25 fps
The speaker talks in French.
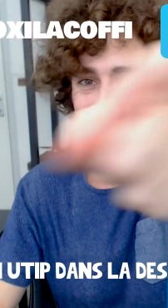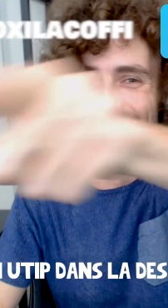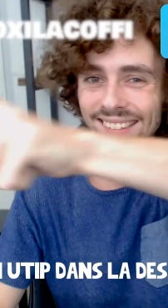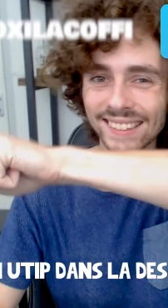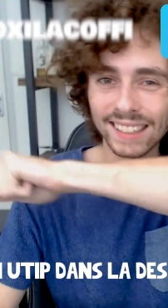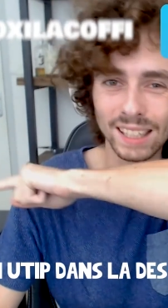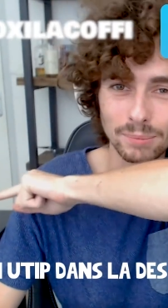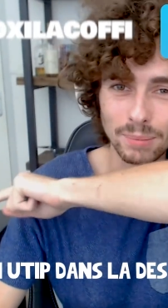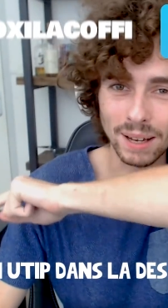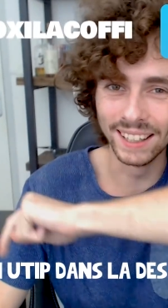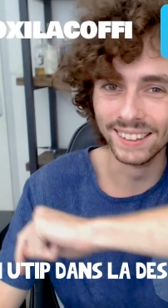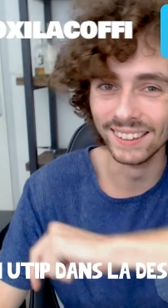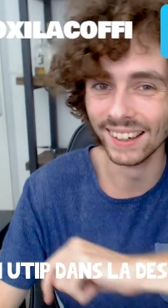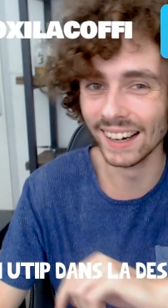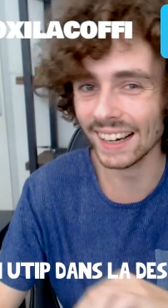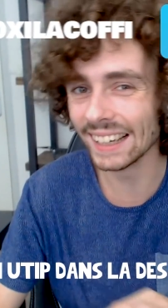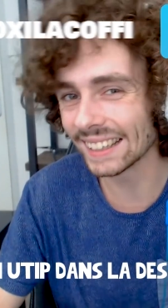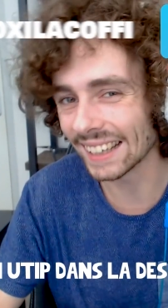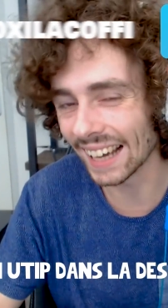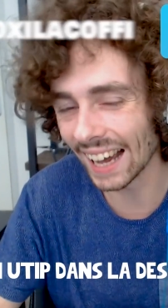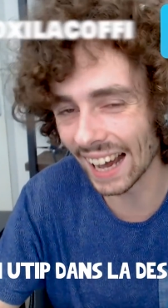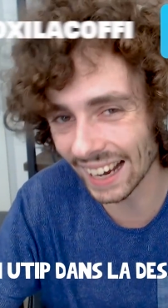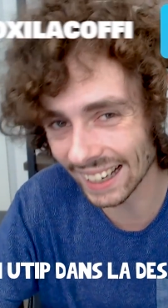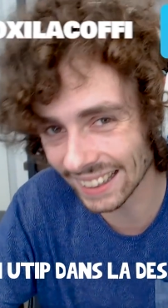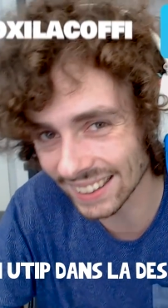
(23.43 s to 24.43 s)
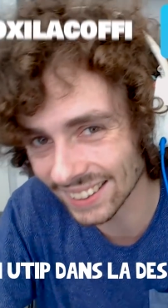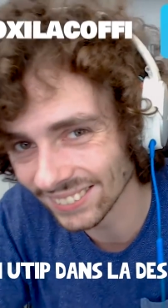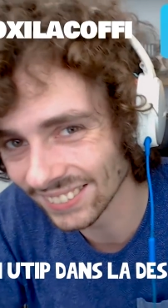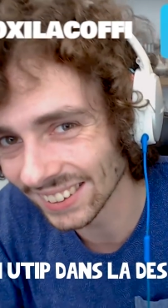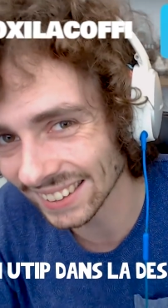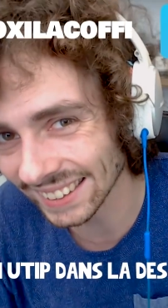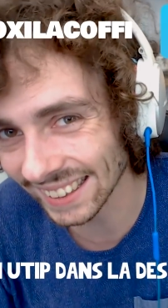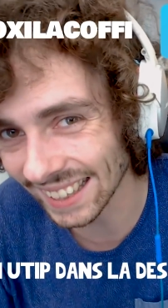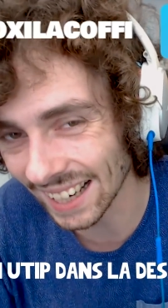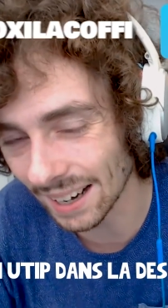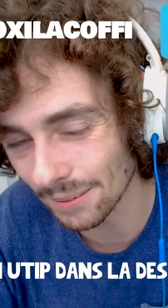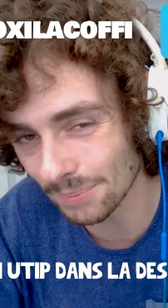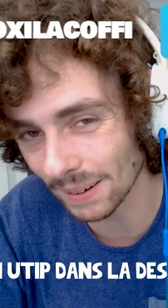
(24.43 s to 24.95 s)
cette barre de like, à
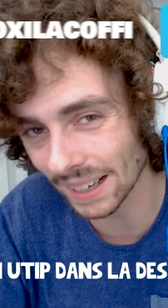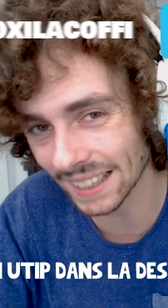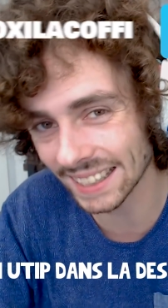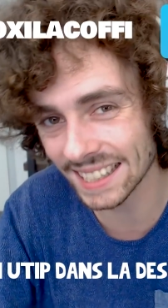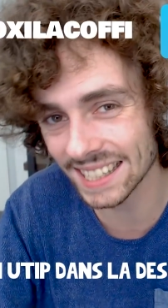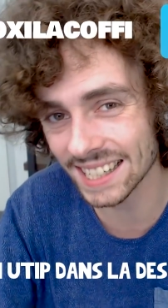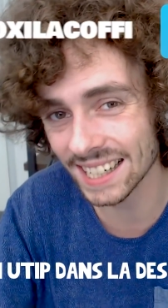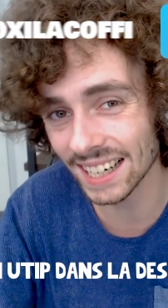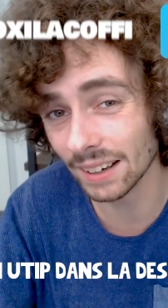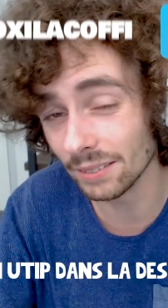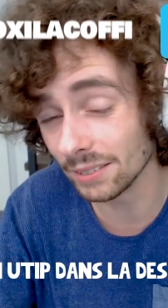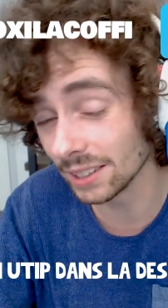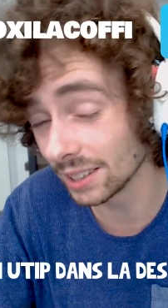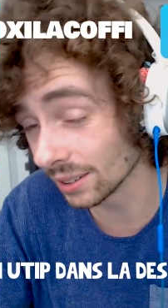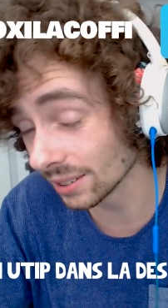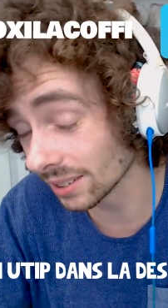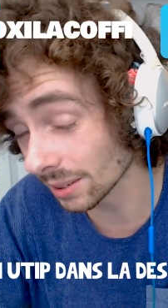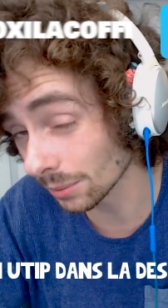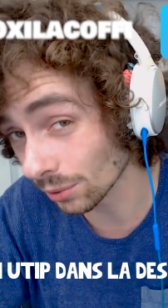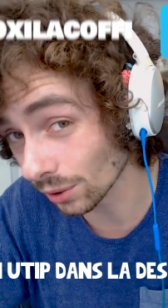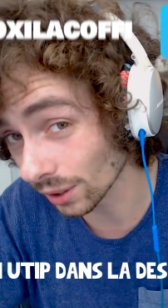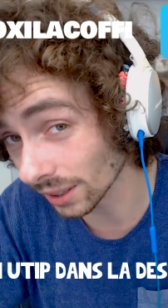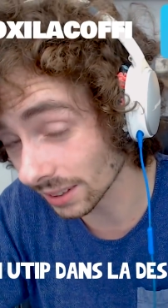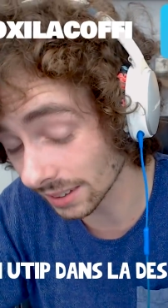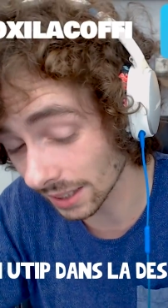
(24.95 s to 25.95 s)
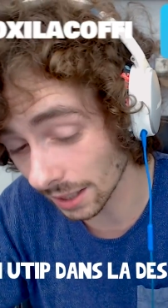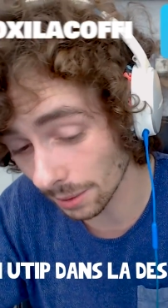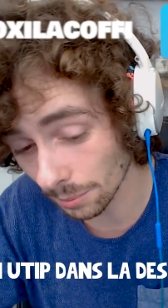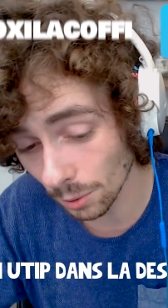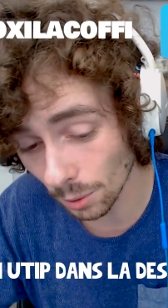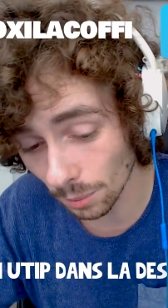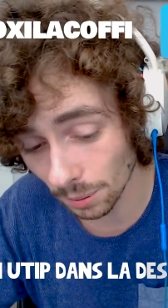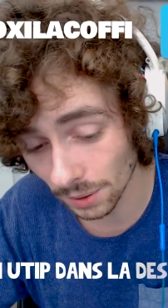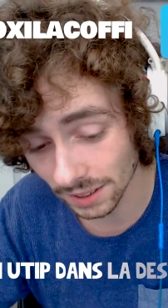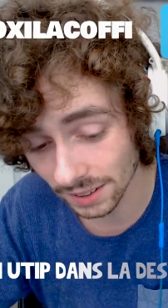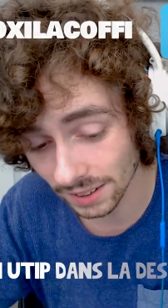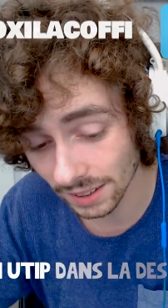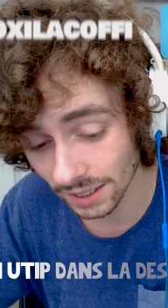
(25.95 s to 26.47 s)
commenter, à partager la vidéo, ça me ferait extrêmement
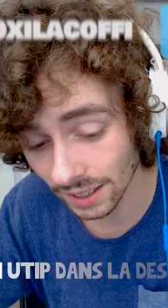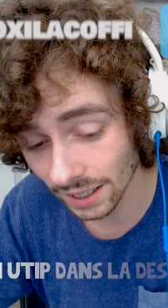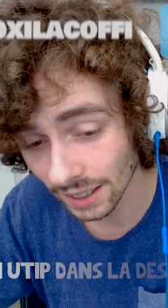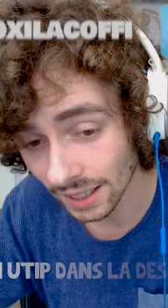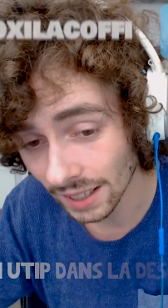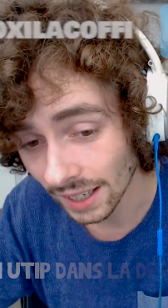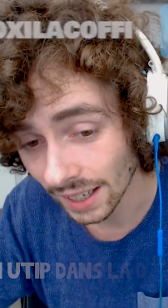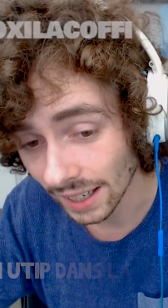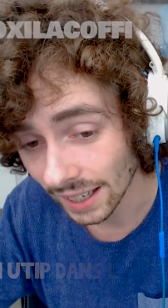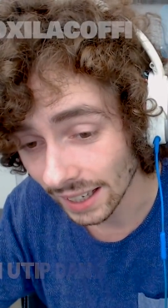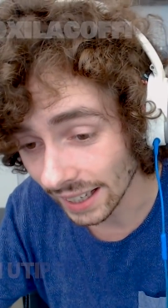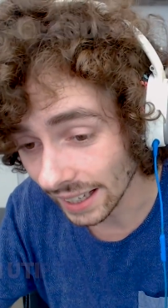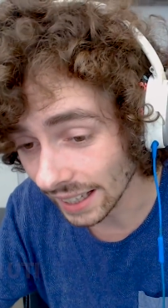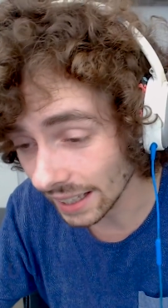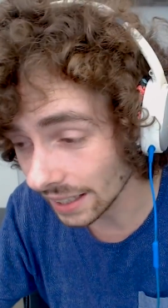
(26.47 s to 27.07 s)
plaisir. Et